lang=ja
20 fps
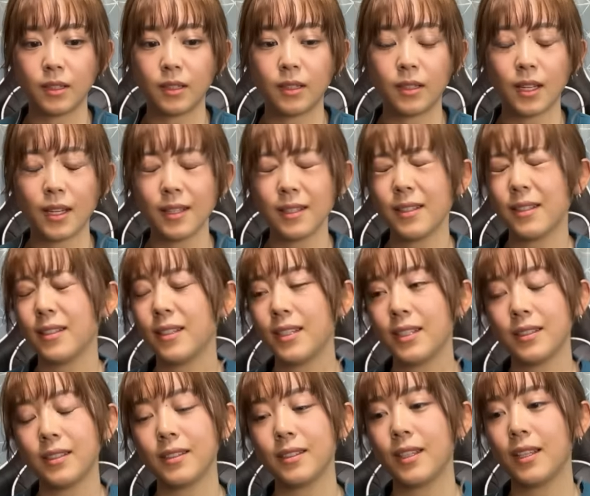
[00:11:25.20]
たん
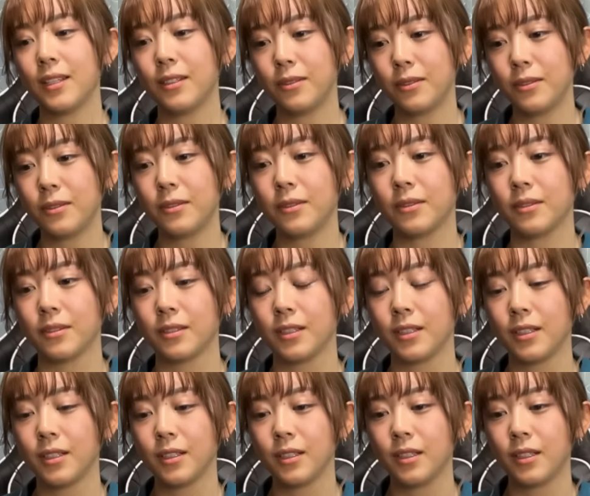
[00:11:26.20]
ですけど
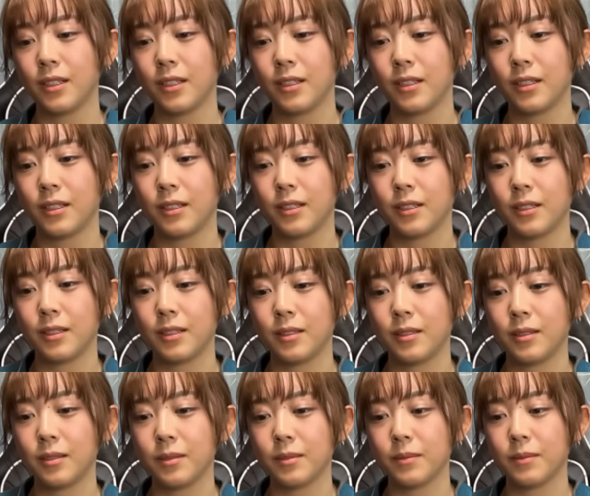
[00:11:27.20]

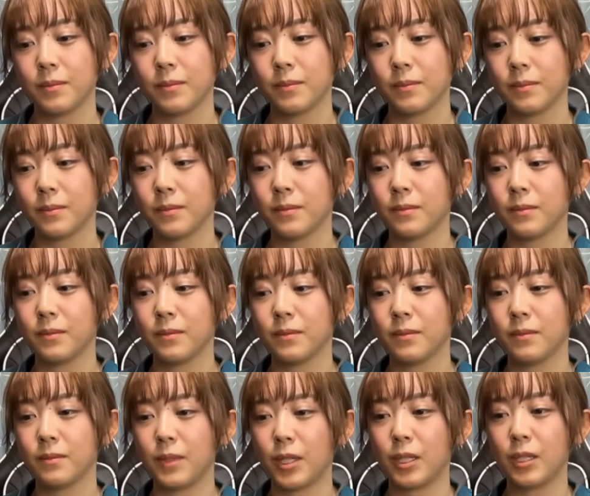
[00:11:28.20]

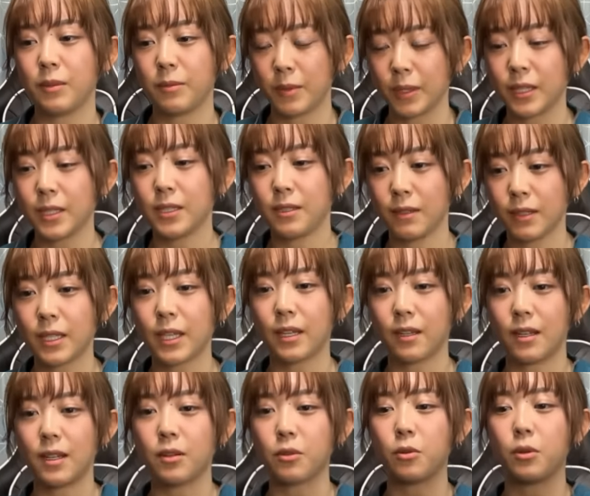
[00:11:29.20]
うーんまあでも私は
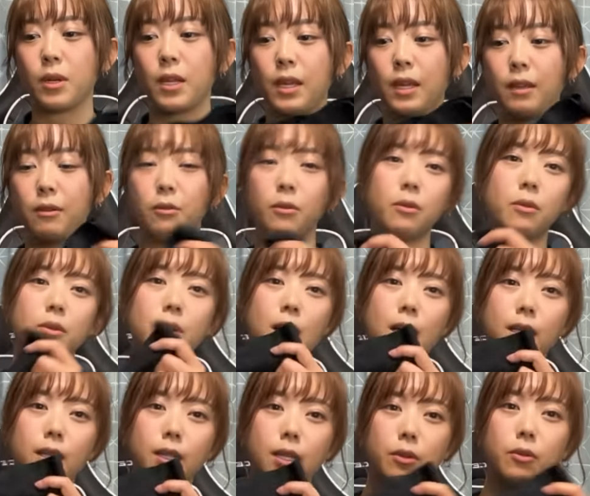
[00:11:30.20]
結果これを
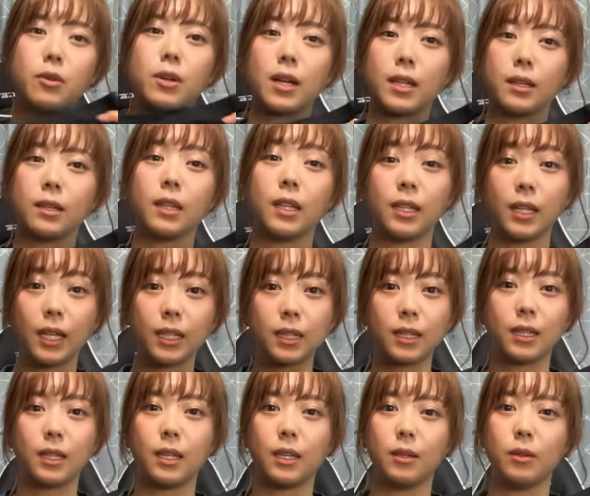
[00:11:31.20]
買ってよかったなっ
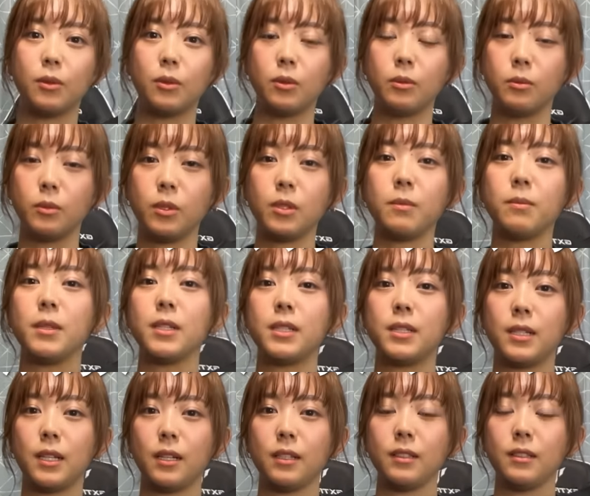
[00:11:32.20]
て思いま
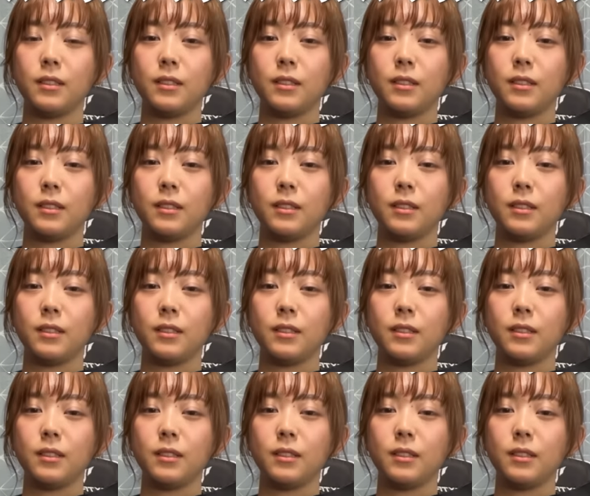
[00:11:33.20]
した